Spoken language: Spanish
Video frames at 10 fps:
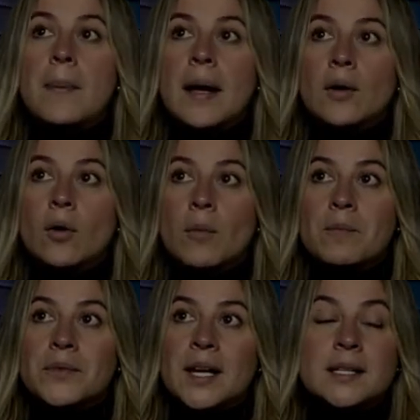pero
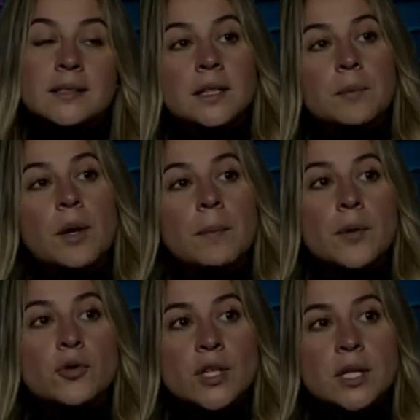en este tipo de
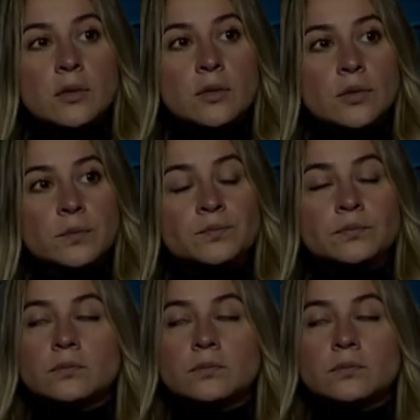procesos,